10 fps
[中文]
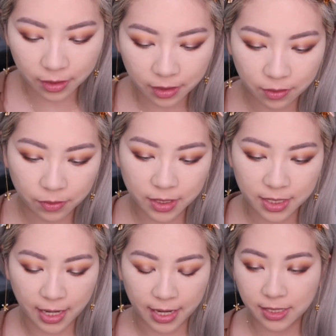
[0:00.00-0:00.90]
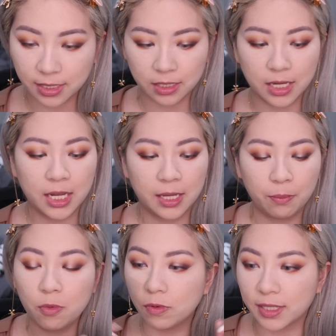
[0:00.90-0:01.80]
那我再拿一支
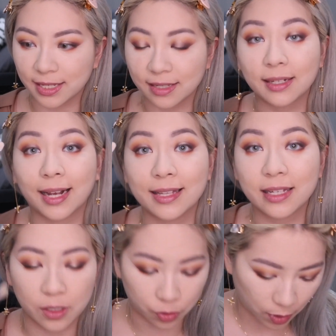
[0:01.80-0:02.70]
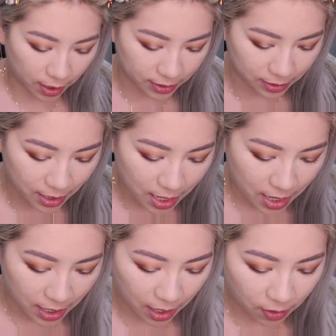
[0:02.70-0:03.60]
目前是干净的刷子，
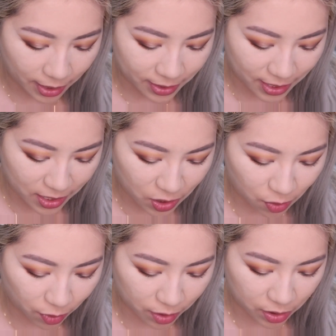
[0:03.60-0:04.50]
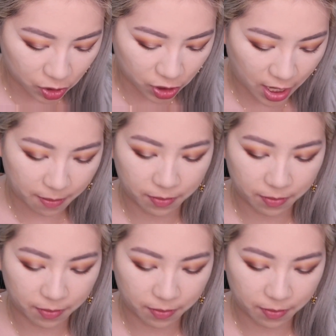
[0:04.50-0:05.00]
然后来沾 your the j a